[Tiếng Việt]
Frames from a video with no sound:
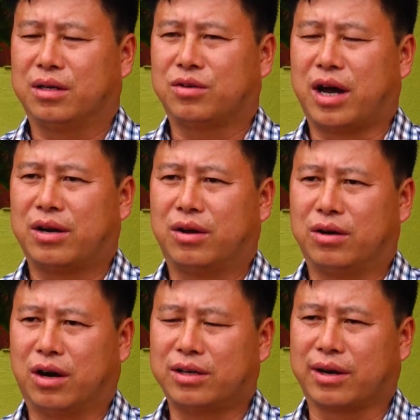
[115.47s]
xóa
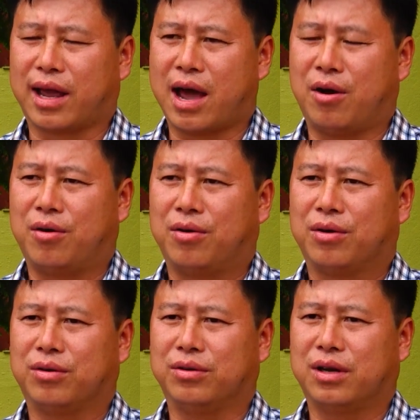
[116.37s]
đói giảm nghèo
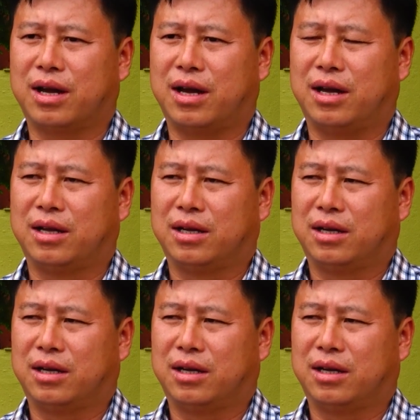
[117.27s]
cũng như là